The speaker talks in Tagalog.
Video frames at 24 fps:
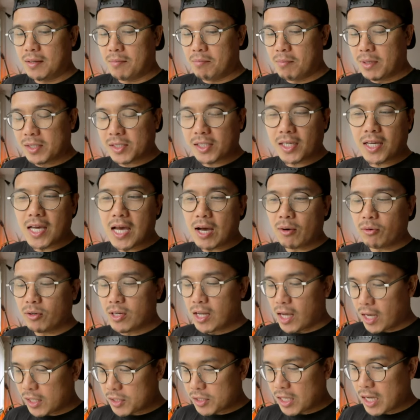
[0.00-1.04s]
masaya ako
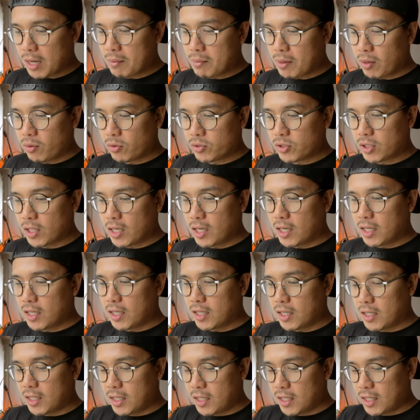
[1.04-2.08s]
nakasama ko siya
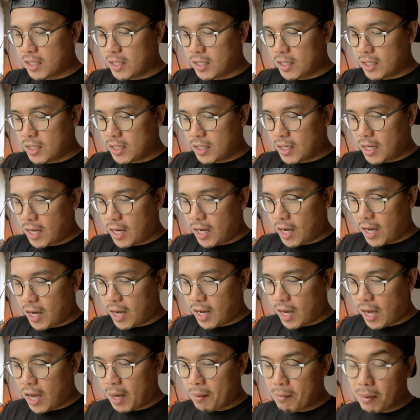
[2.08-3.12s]

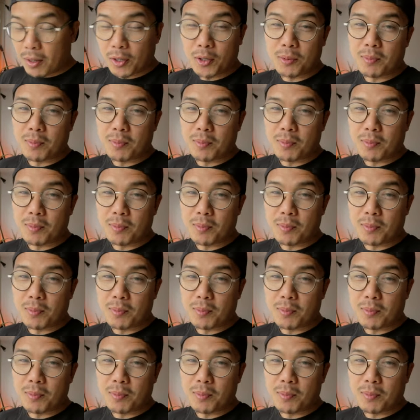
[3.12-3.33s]
habang